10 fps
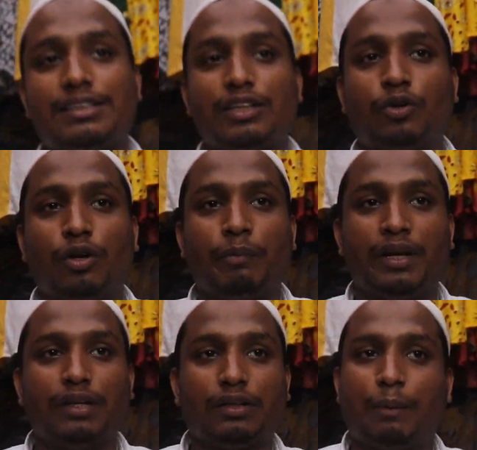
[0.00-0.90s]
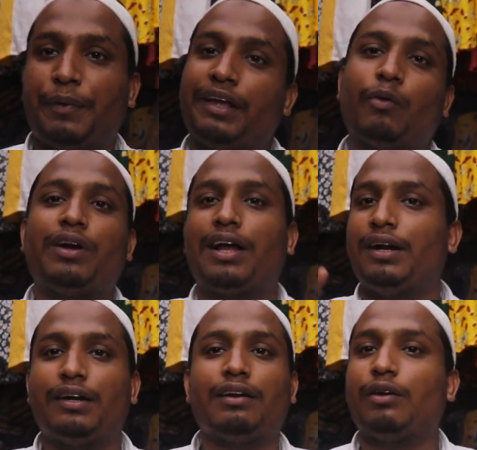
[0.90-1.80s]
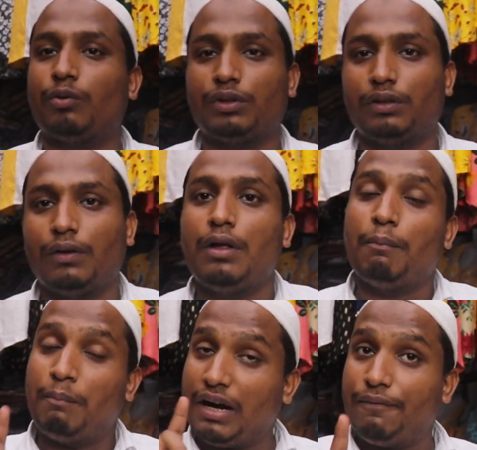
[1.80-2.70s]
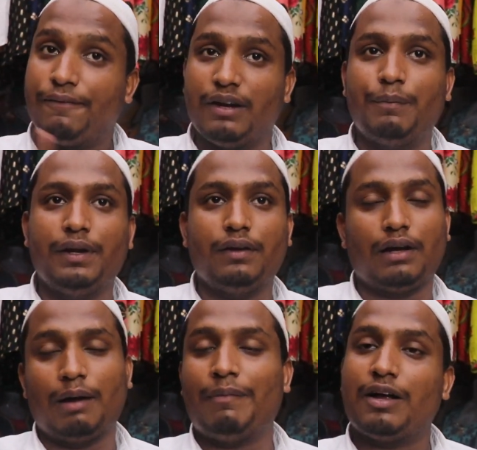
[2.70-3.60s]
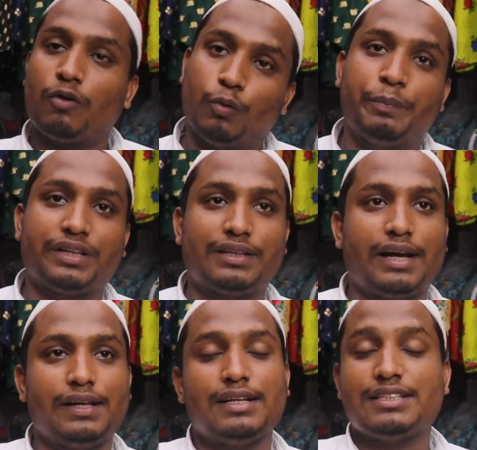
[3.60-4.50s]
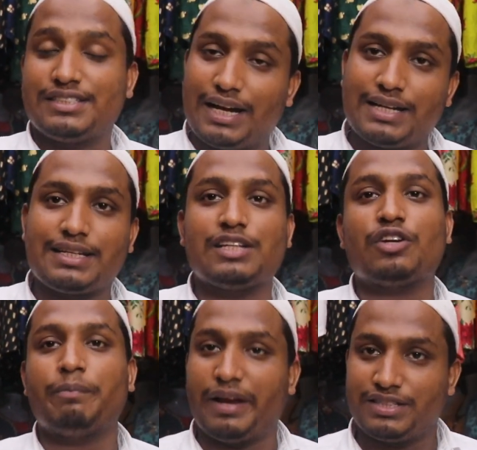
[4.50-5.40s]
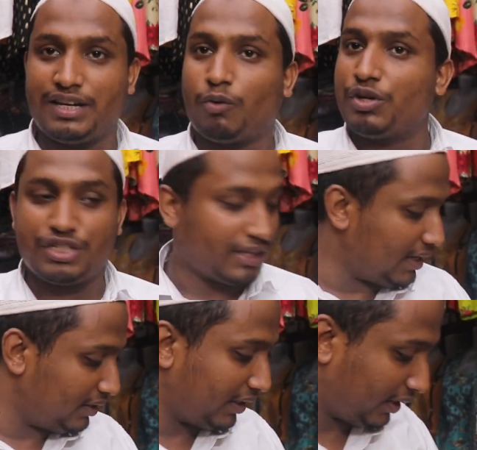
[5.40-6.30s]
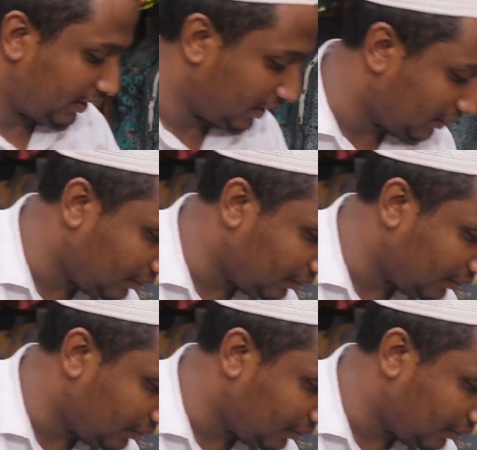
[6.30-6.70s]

आज के दौर में कपड़े की कोई गारंटी नहीं होती जी जी मगर फिर भी हमारा खूब बिकता है चार साल से तो हम बेच रहे हैं कोई शिकायत नहीं क्या